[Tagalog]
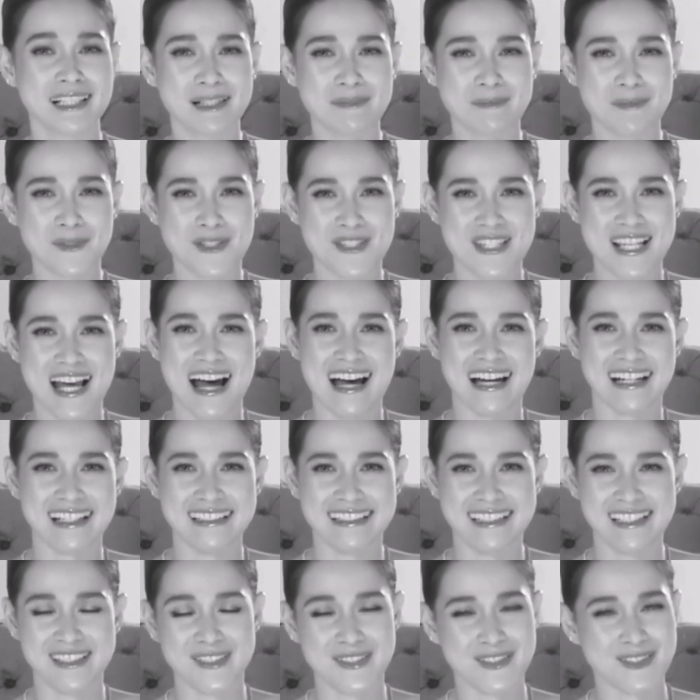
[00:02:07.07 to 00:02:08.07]
sa
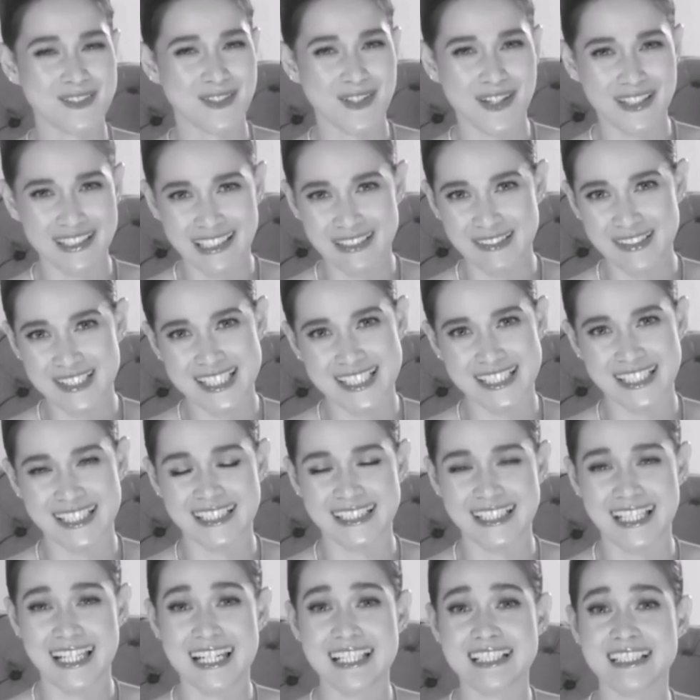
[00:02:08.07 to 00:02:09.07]
darating na
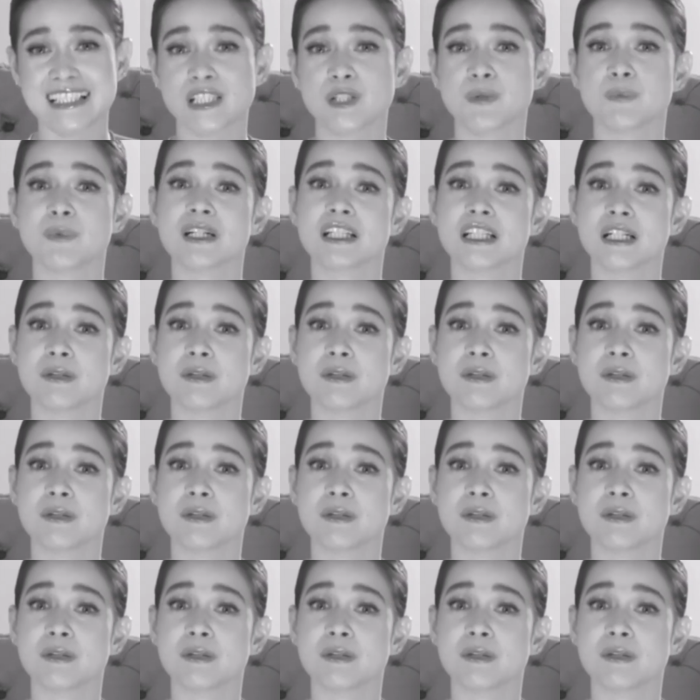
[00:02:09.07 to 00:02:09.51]
kaarawan nito.